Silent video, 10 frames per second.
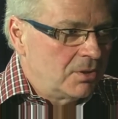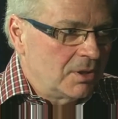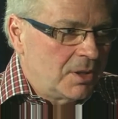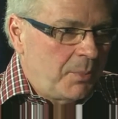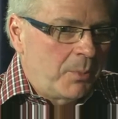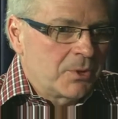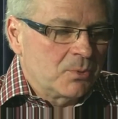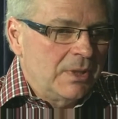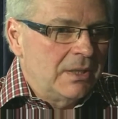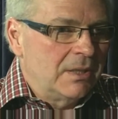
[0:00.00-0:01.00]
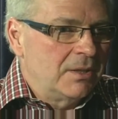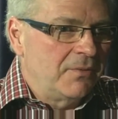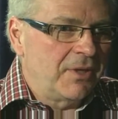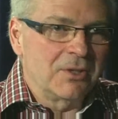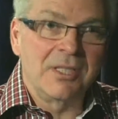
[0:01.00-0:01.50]
Tu n'as pas besoin de,
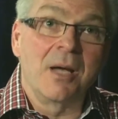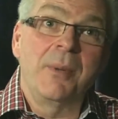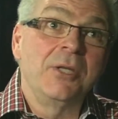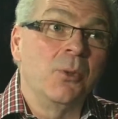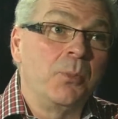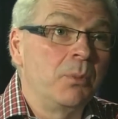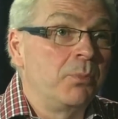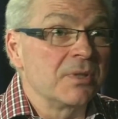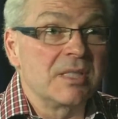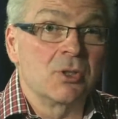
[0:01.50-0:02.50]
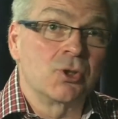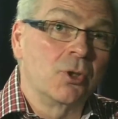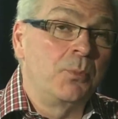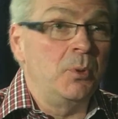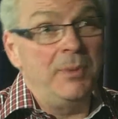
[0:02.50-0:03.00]
faire une campagne de pub pour dire
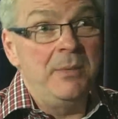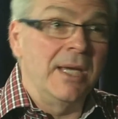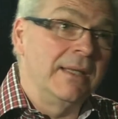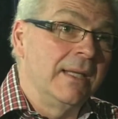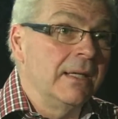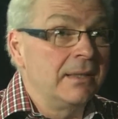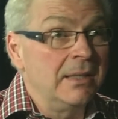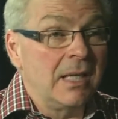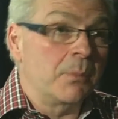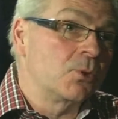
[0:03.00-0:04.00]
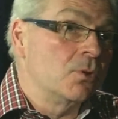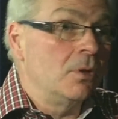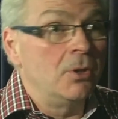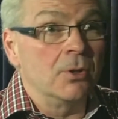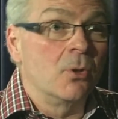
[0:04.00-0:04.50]
je publie maintenant des
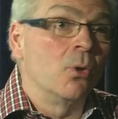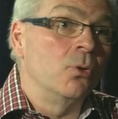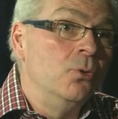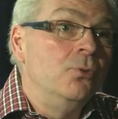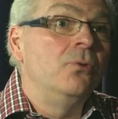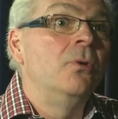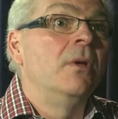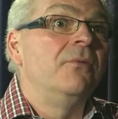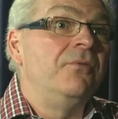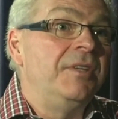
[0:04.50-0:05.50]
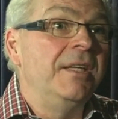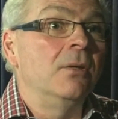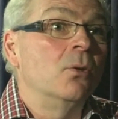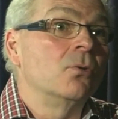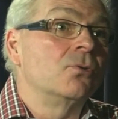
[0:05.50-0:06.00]
capsules de contenu
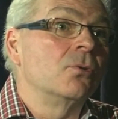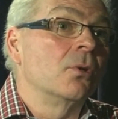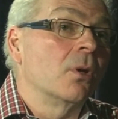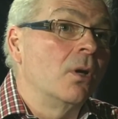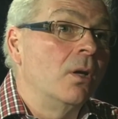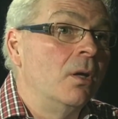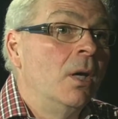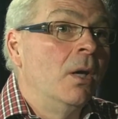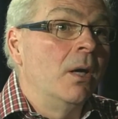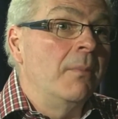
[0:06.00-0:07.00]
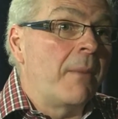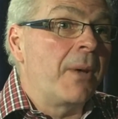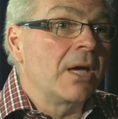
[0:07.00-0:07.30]
vidéo sur euh, ma